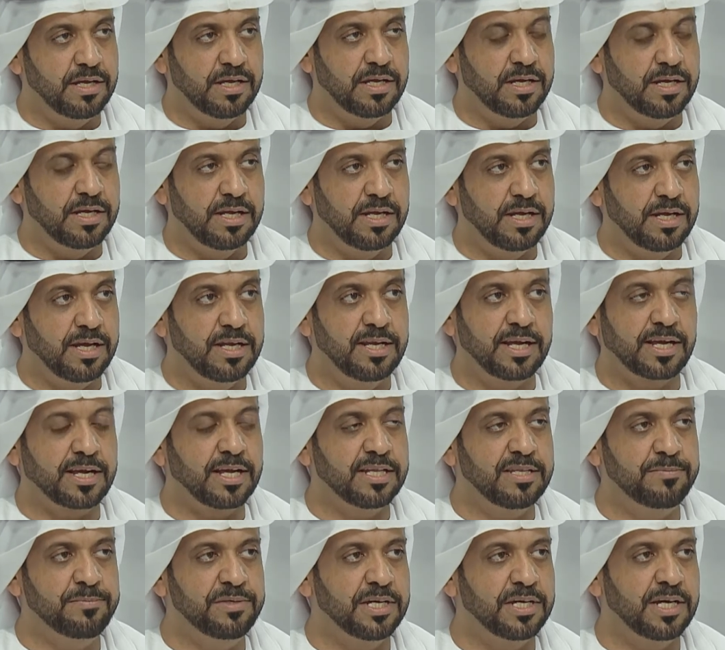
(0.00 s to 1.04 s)
آه،
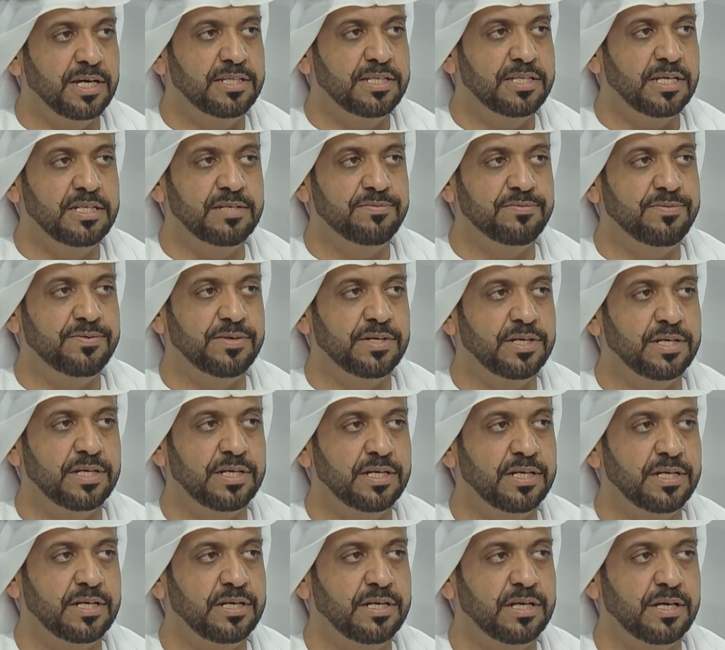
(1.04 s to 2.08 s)
الاكاديميه هاي تهدف
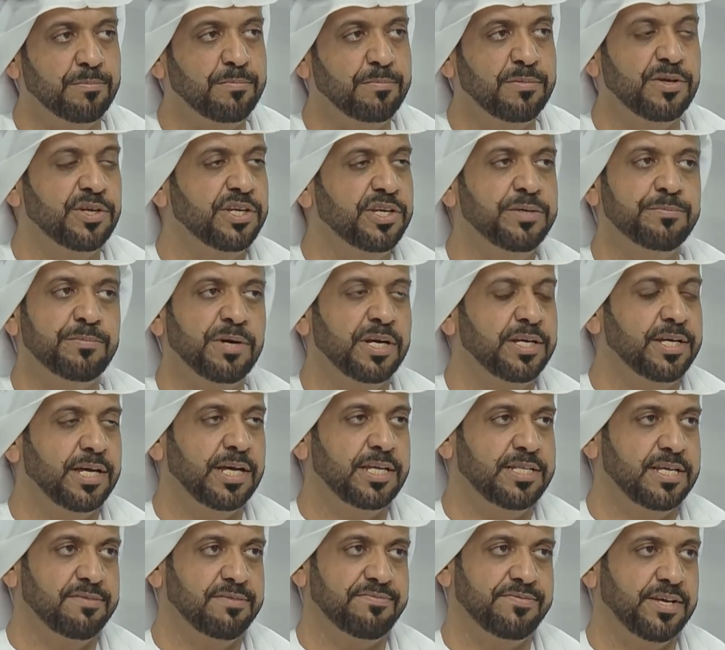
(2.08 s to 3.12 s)
آه، ما هي
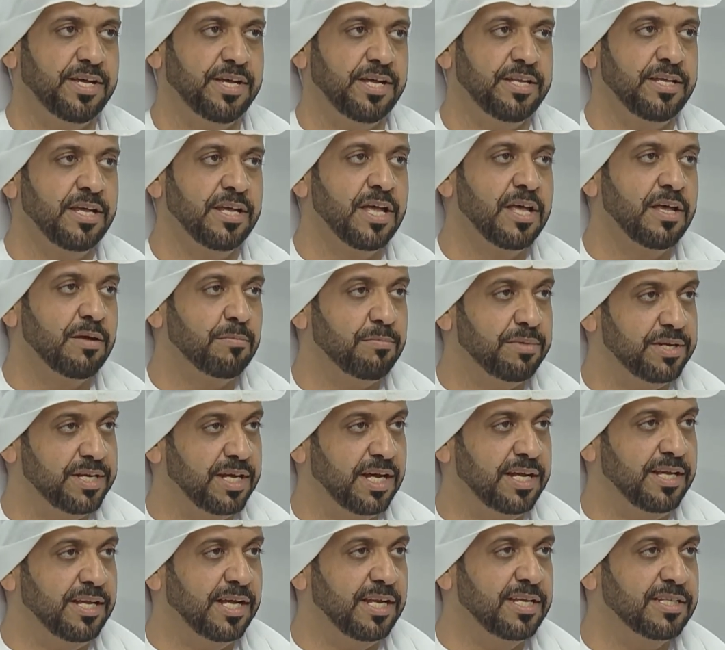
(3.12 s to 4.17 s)
اهدافها يعني
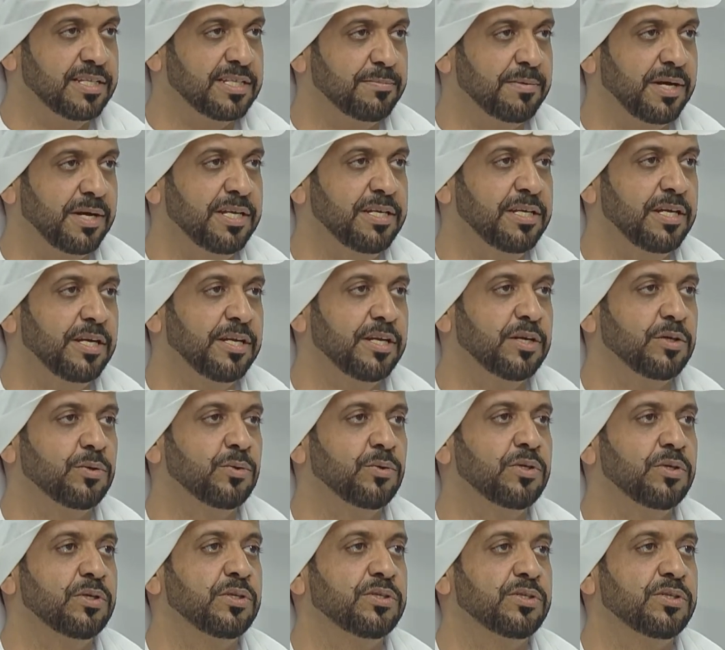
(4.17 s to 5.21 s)
بناء عليه طبعا احنا
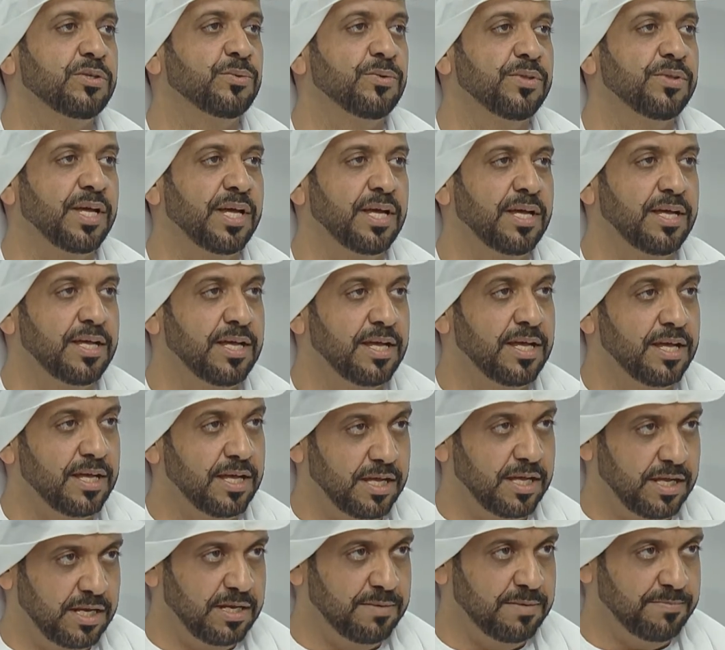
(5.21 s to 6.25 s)
نقول توضع
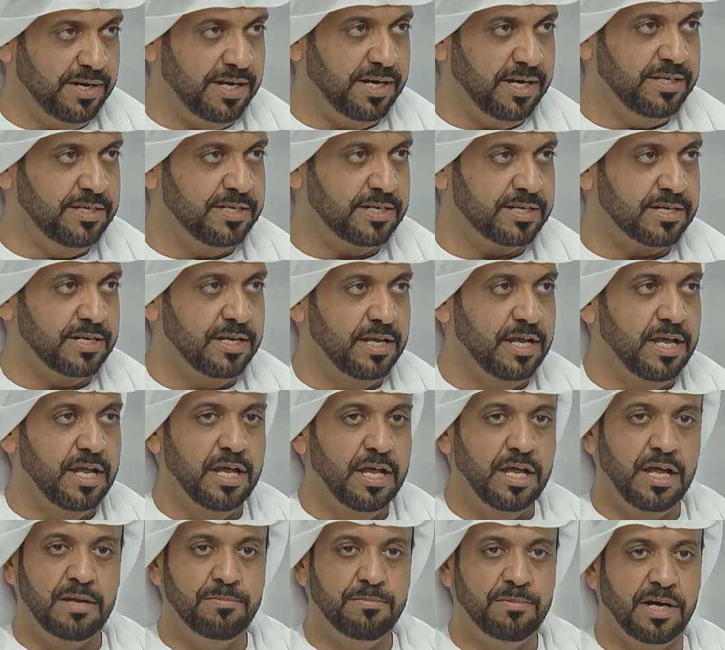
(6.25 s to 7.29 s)
المعايير
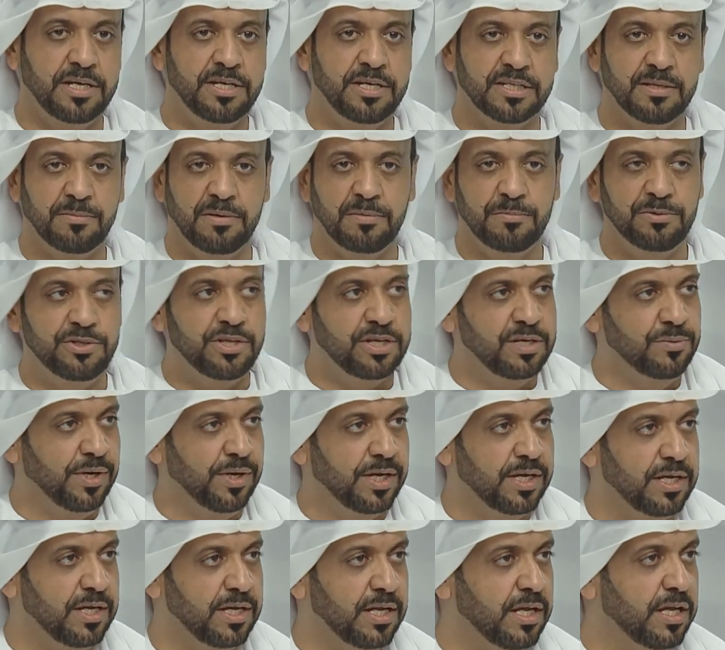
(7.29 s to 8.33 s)
المعايير طبعا
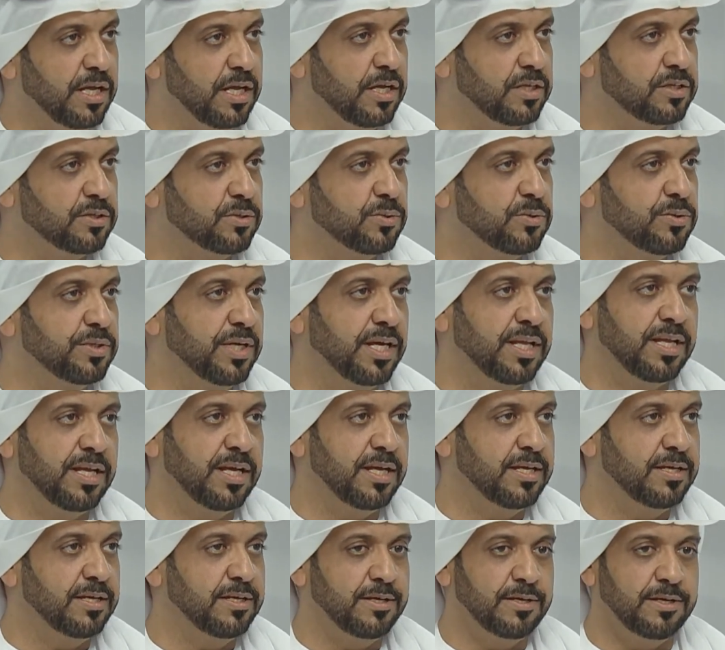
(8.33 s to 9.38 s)
متنوعه تكون
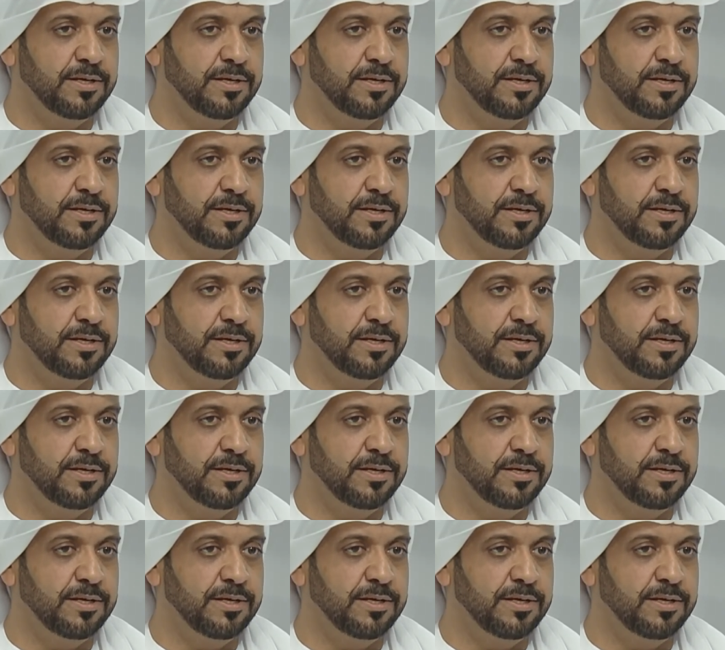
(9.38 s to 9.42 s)
على